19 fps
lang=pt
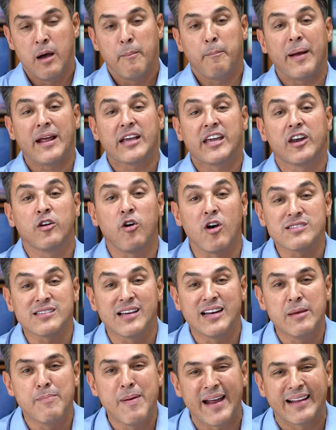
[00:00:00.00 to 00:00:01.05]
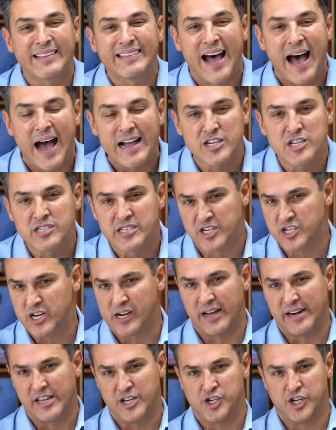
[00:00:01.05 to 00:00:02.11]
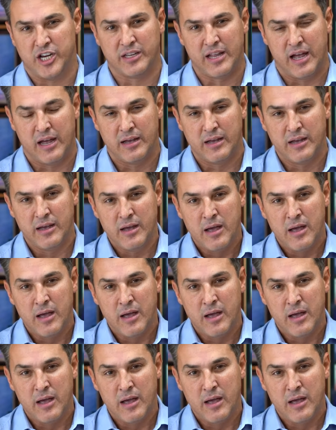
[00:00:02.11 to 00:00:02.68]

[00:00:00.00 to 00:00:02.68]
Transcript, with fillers: para que nossa liberdade seja garantida,